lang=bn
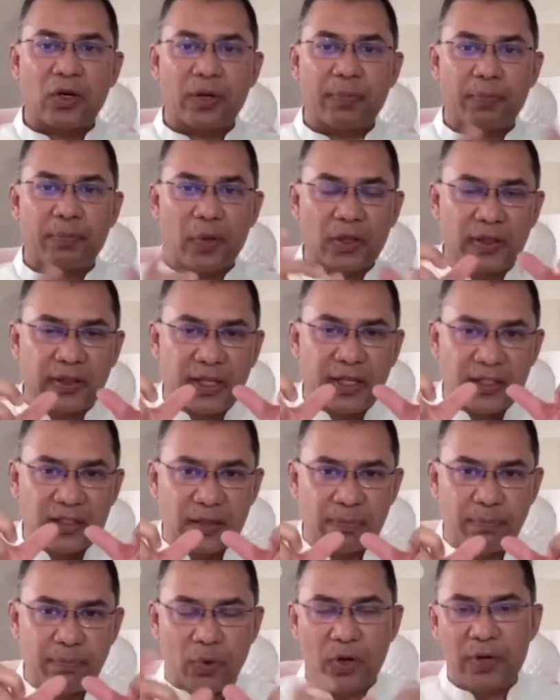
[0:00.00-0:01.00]
পড়া প্রায় সব
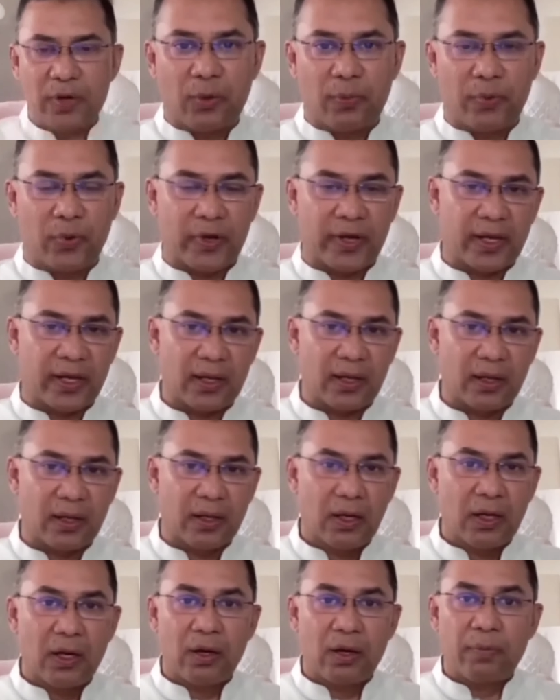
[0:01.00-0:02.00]
শিক্ষার্থীর
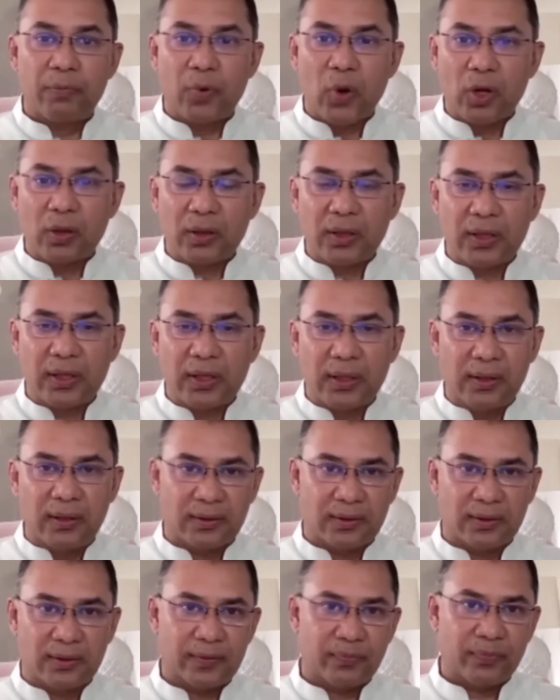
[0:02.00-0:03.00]
দৃষ্টিশক্তি নেই এ বা
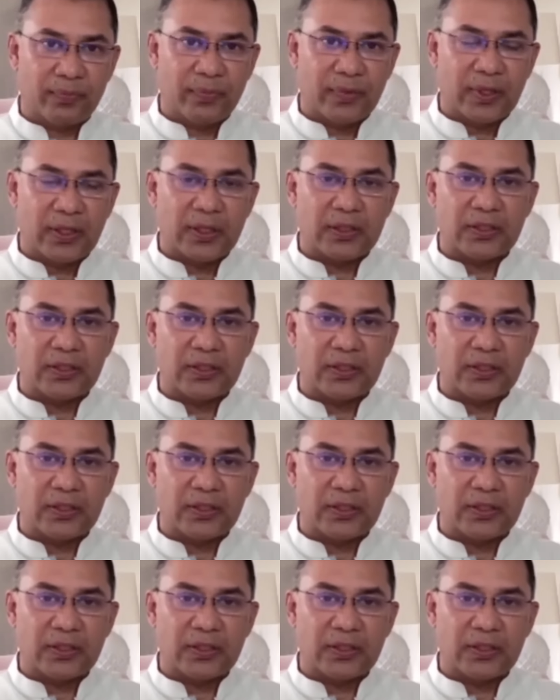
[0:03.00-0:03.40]
আংশিক